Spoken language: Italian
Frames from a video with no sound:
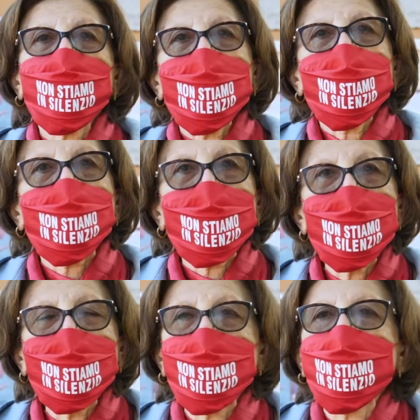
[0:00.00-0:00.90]

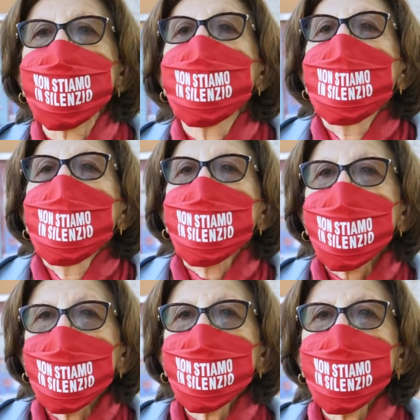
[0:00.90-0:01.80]
finanziamenti
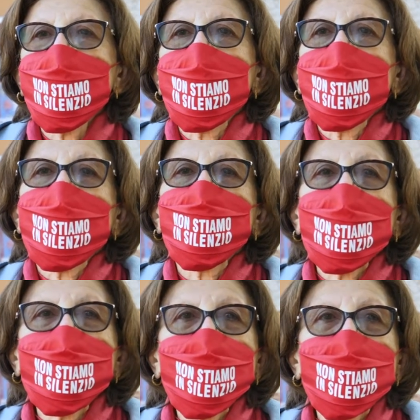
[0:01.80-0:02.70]
proprio eh, per
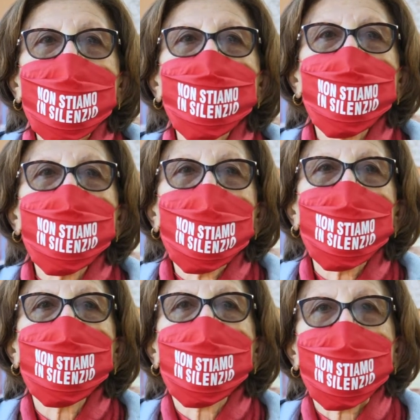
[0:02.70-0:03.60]
evitare un
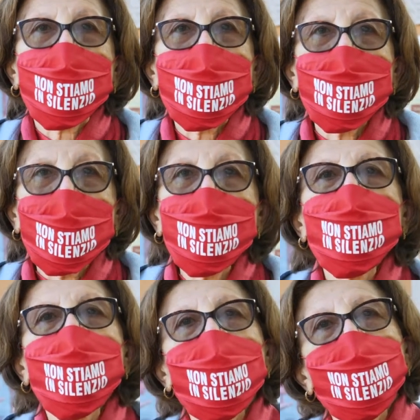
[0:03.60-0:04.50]
ulteriore arretramento
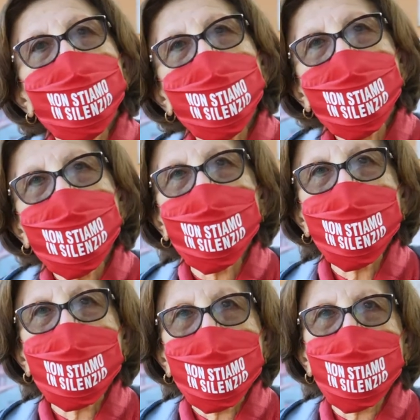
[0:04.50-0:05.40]
delle condizioni
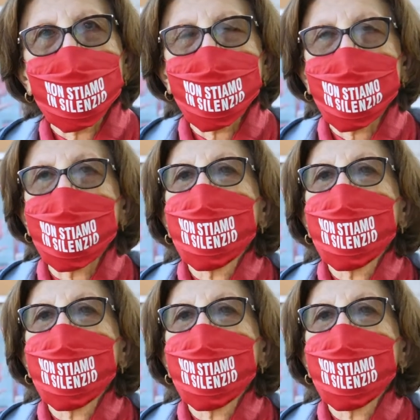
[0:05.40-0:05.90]
della donna.